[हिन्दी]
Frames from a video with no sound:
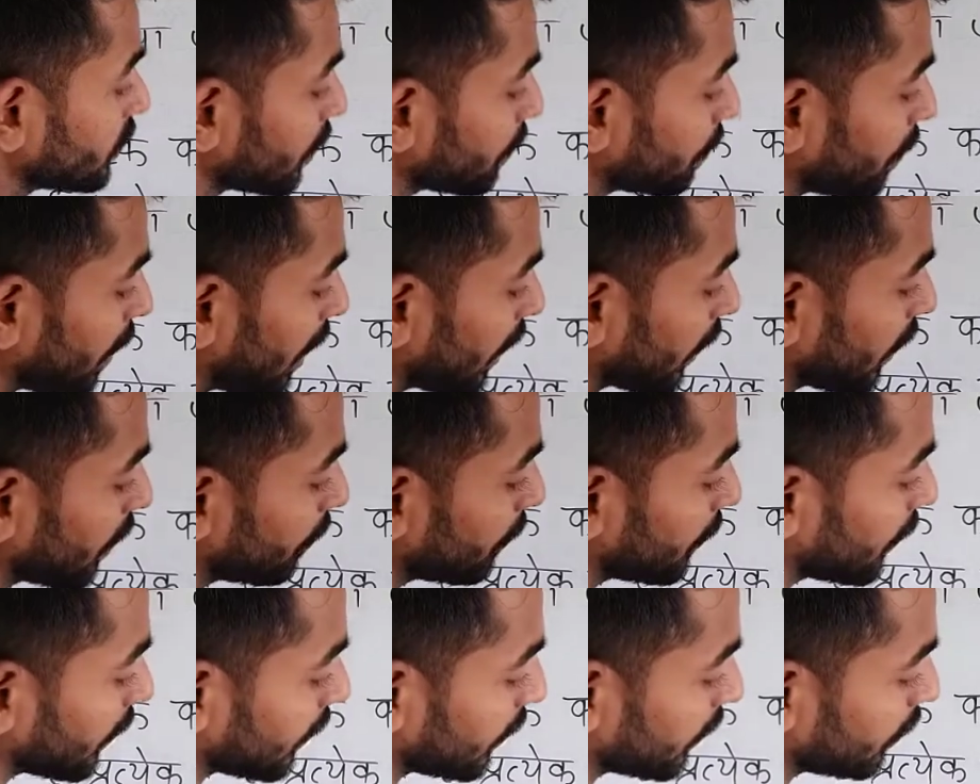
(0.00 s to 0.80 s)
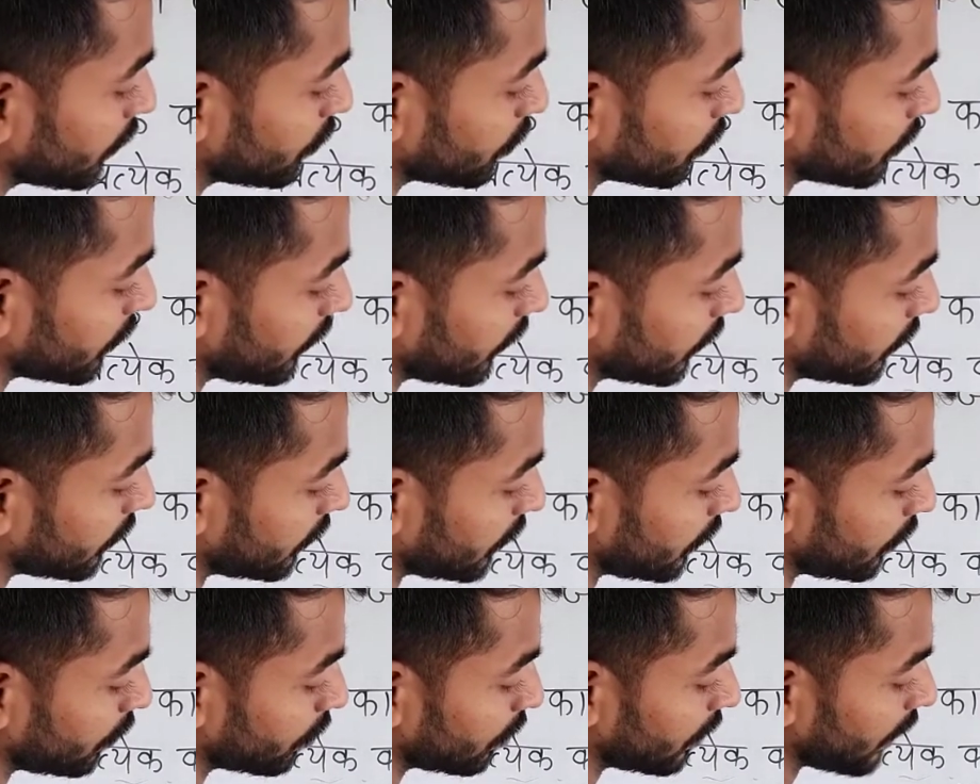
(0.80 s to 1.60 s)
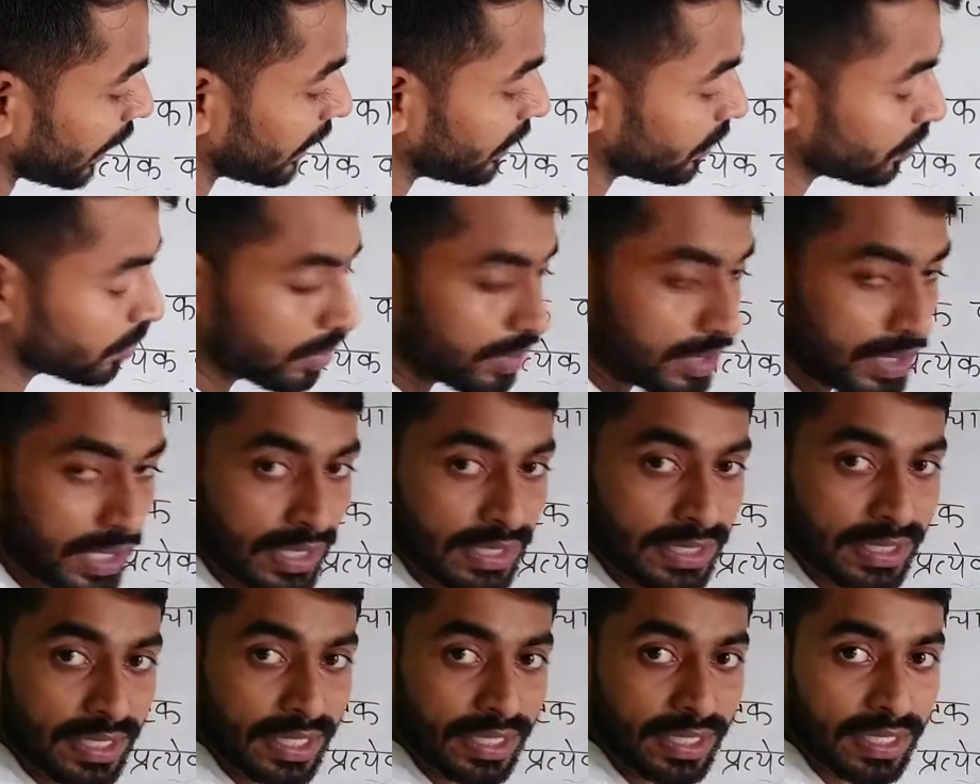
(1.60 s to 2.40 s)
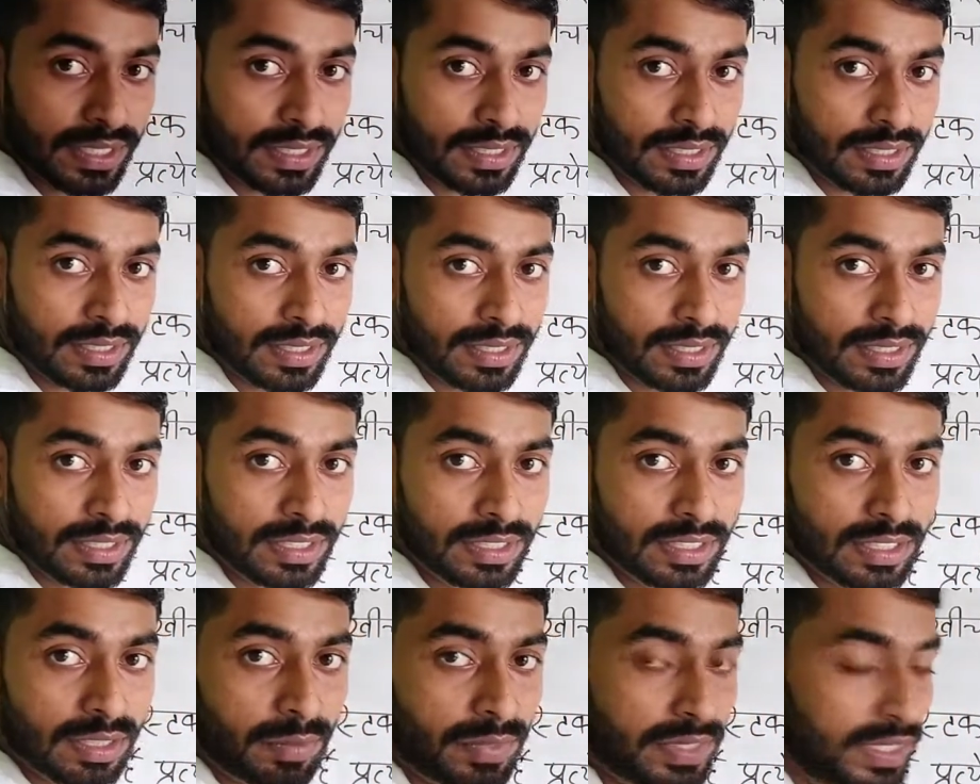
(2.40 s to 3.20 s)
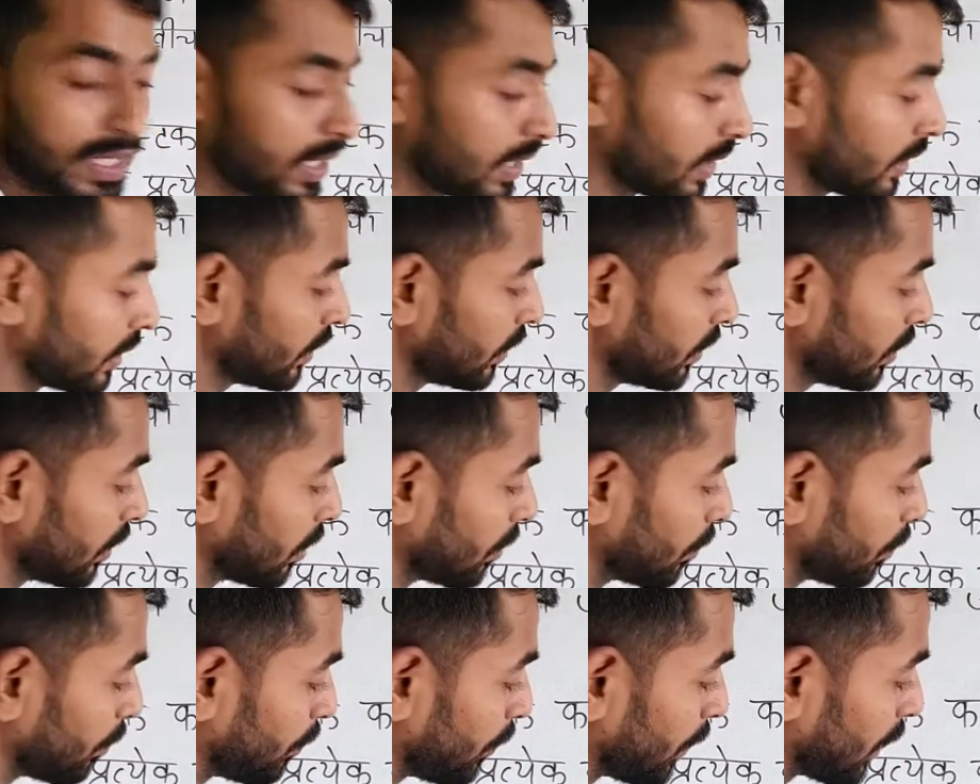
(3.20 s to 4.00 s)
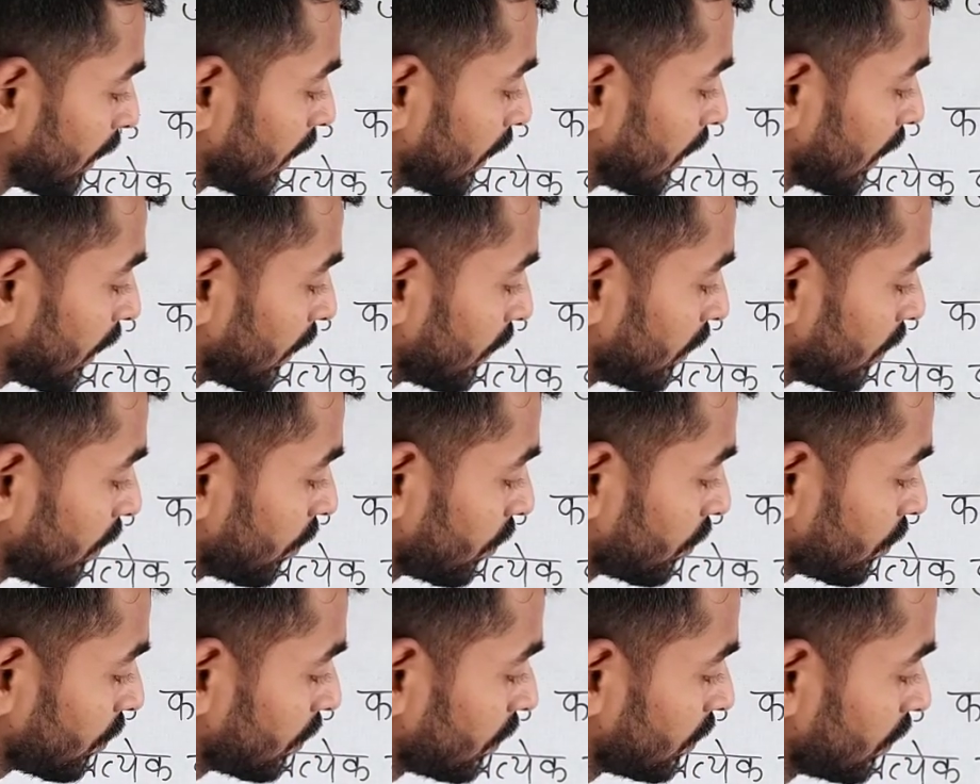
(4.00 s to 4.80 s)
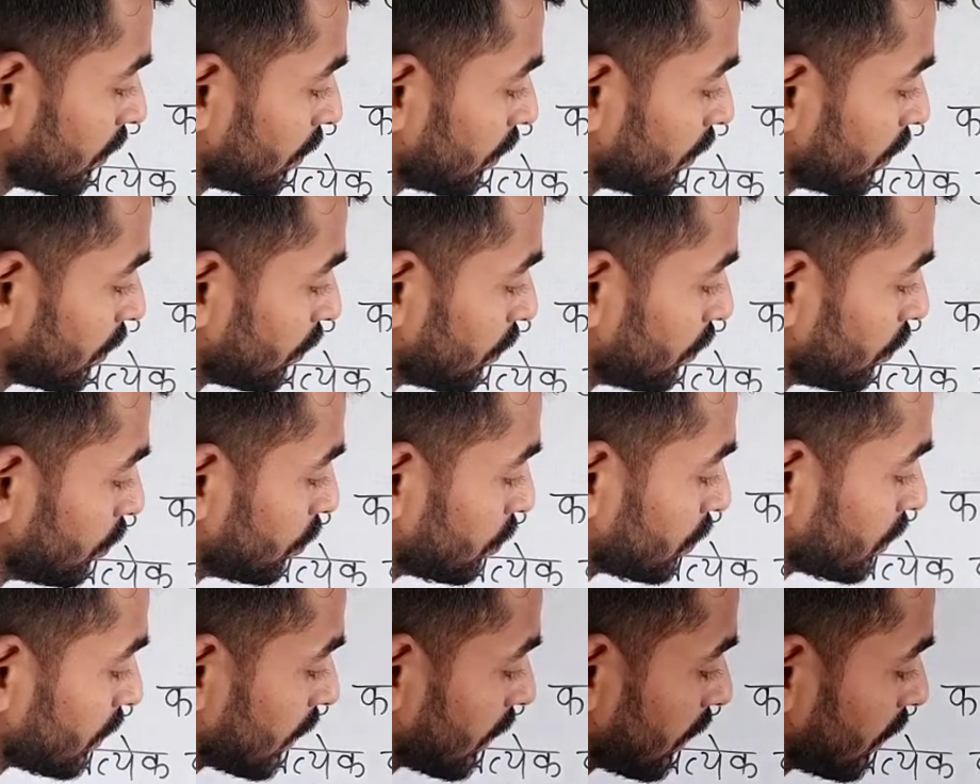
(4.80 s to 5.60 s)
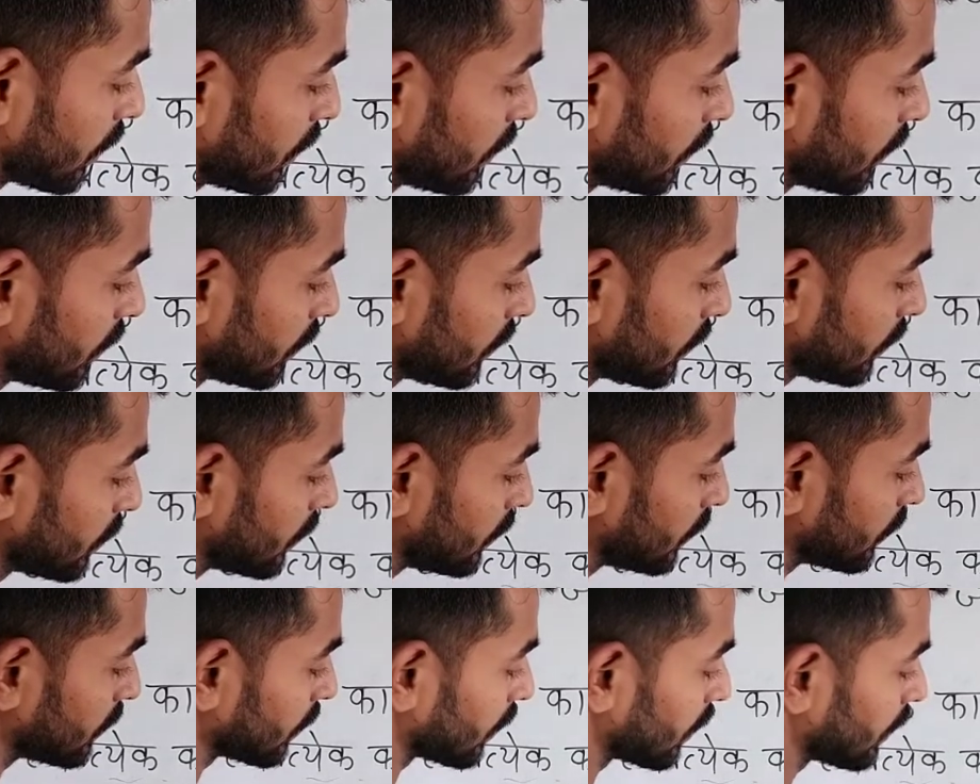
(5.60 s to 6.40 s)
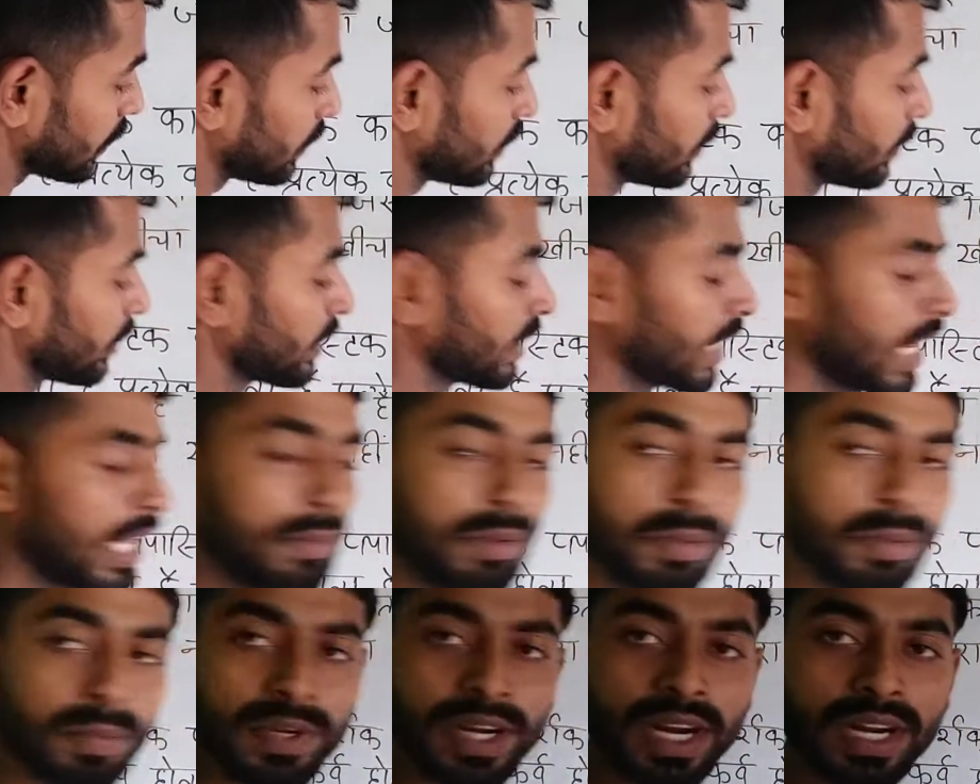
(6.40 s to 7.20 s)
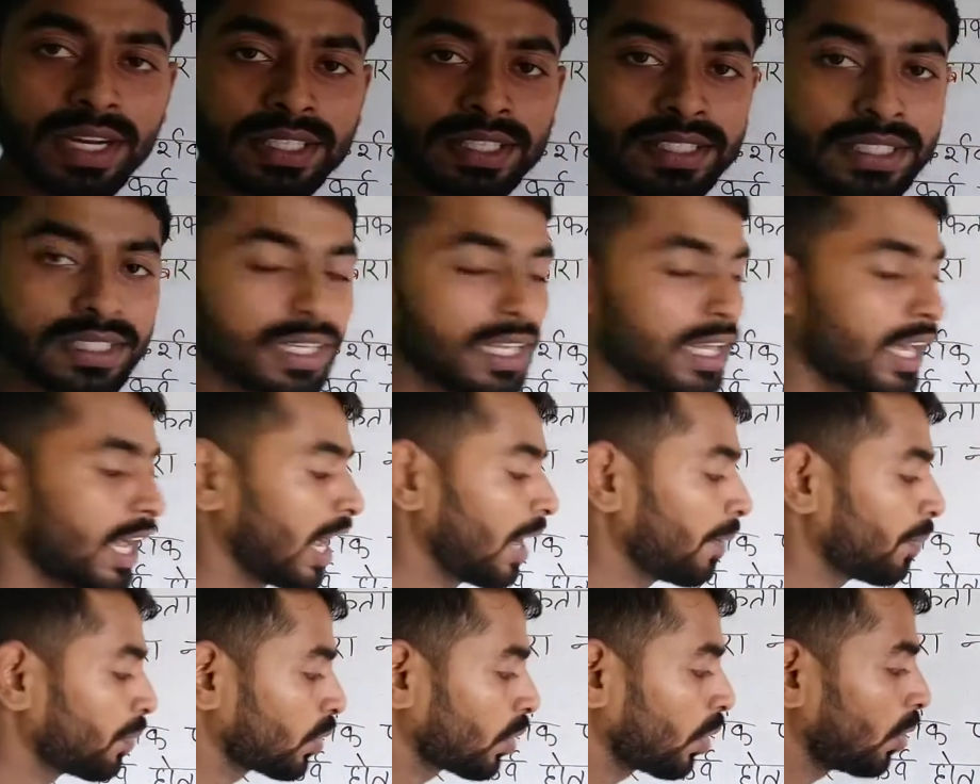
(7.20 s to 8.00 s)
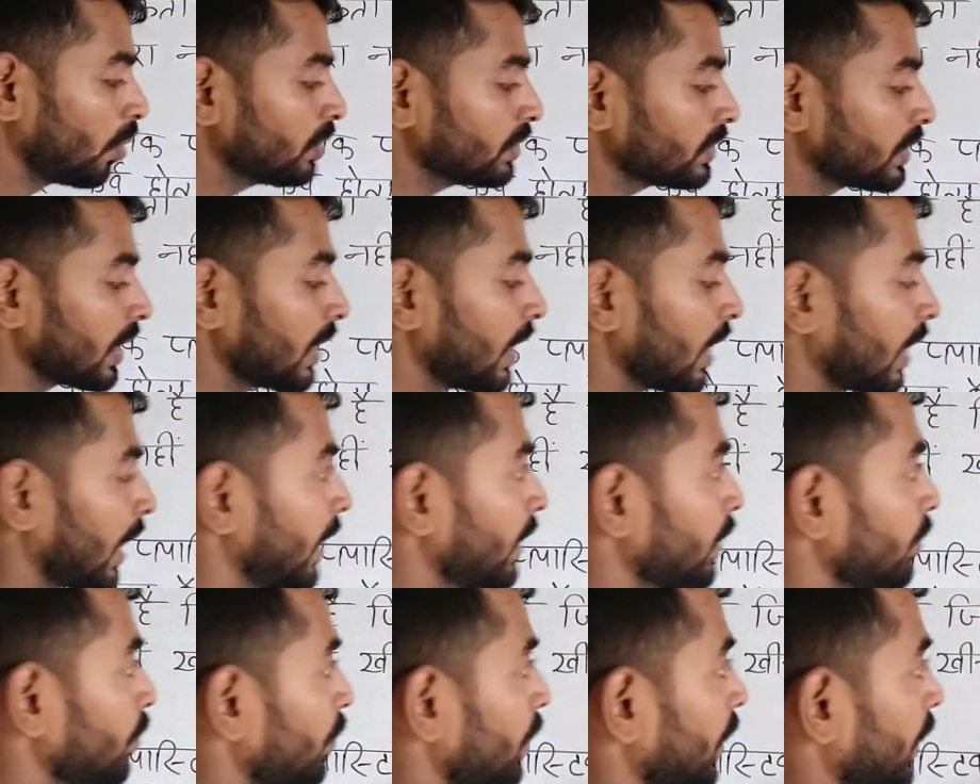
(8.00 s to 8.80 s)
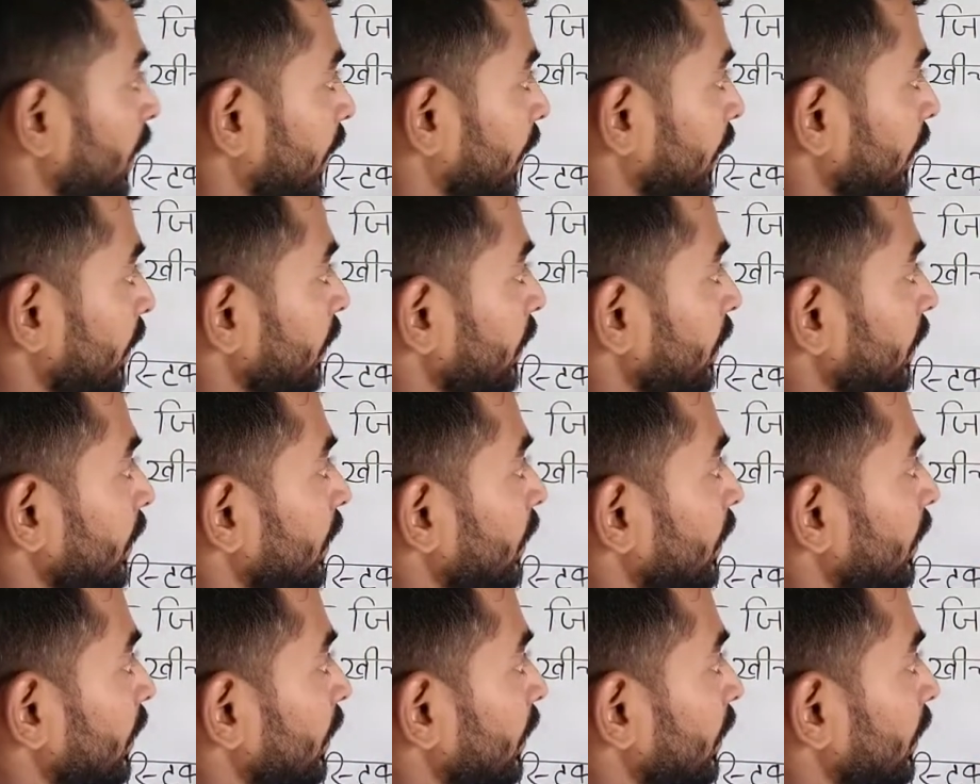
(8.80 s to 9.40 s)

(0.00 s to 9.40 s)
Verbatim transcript: कौन सा भाग हम रखें जो कि ये तीनों लाइन को टच करे समझ रहे हैं पहला डॉट दूसरा तीसरा कहीं भी बना लीजिए अब कौन सा लाइन को रखें